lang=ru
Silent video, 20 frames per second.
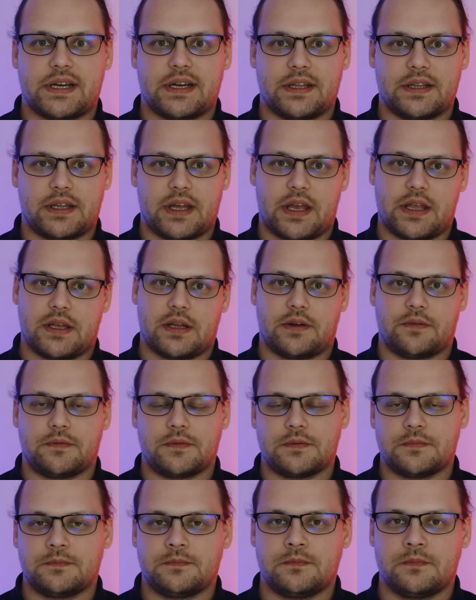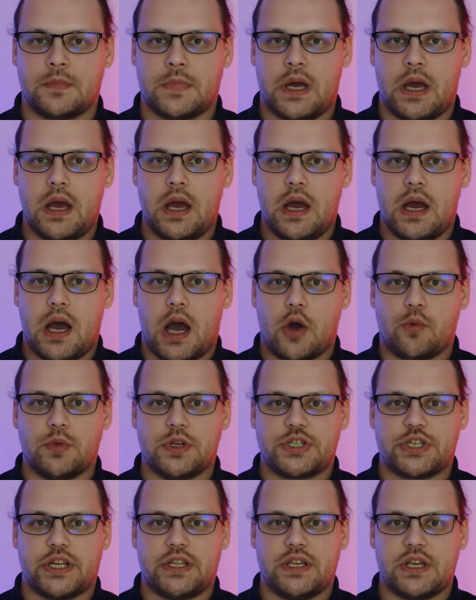контейнеров. А
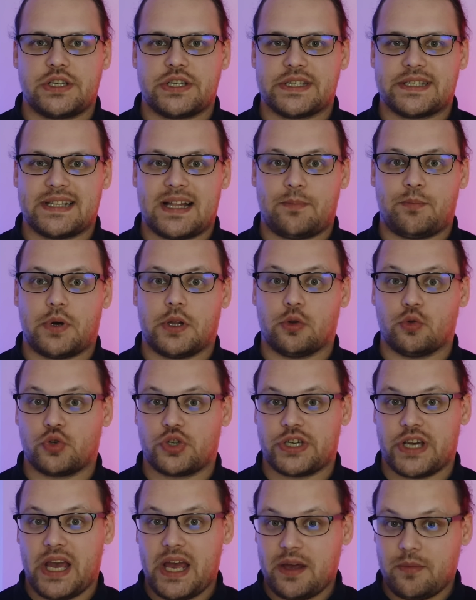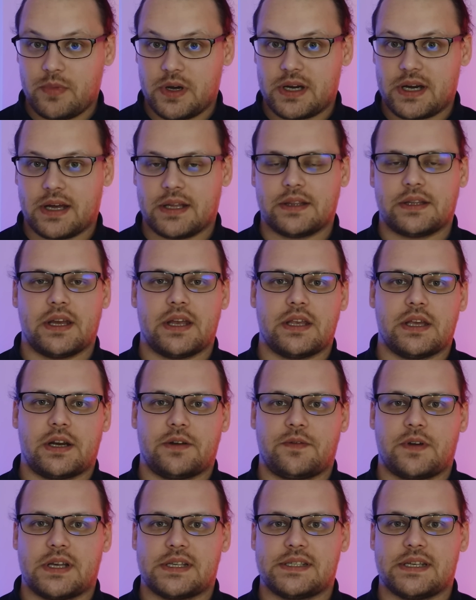уменьшение числа получаемых
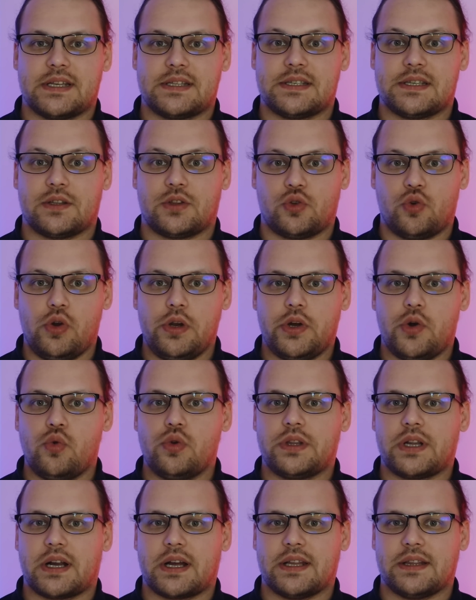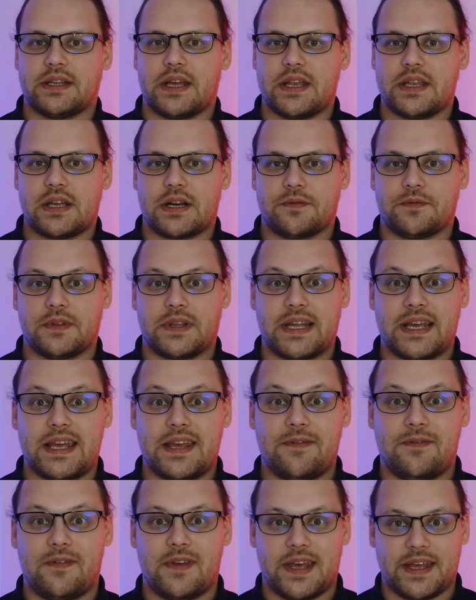контейнеров касается только ультраконтейнеров на
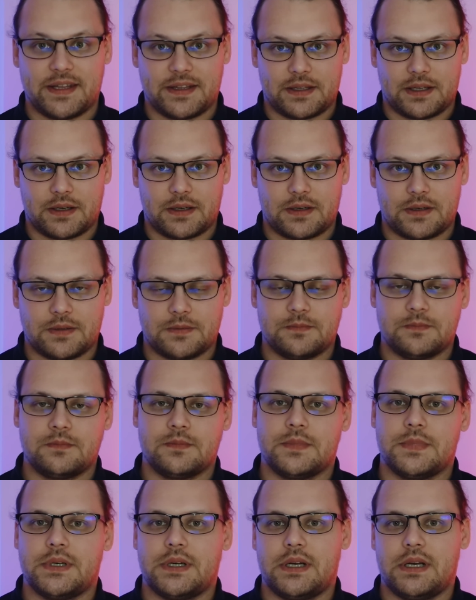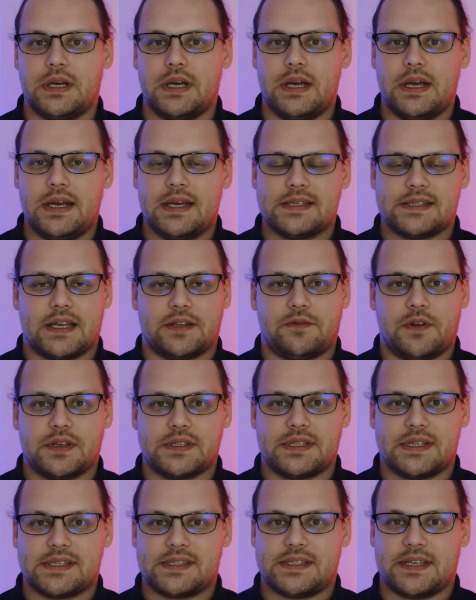ивентах.
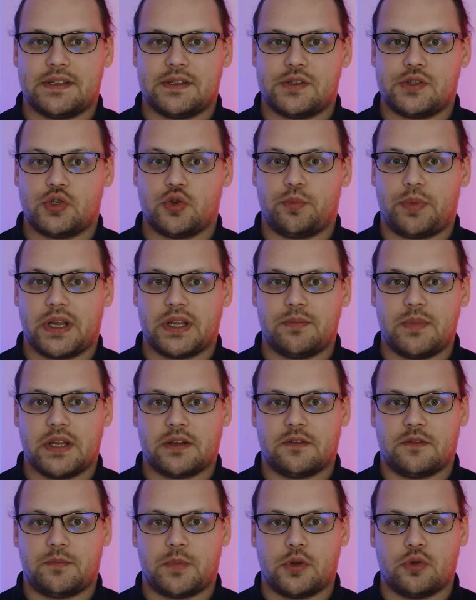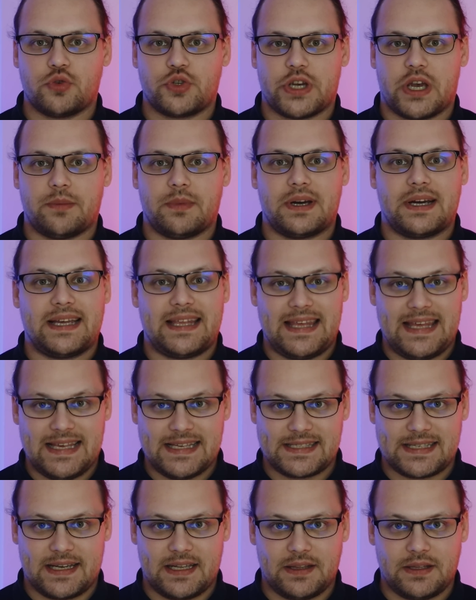Соответственно, с ценностью предметов, получаемых
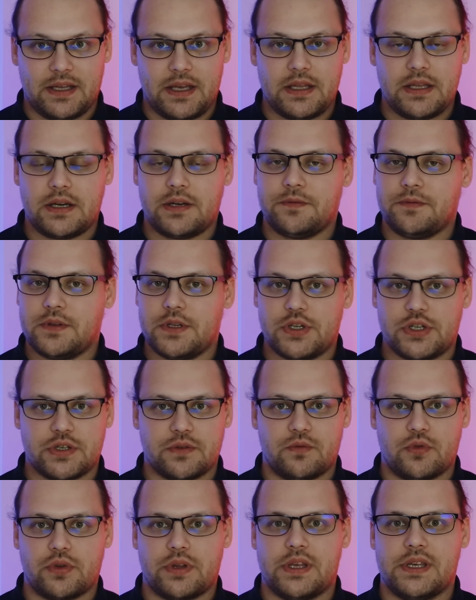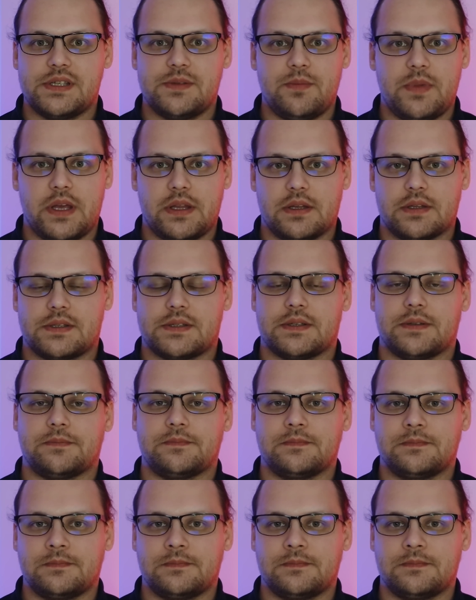из контейнеров, ничего не изменится.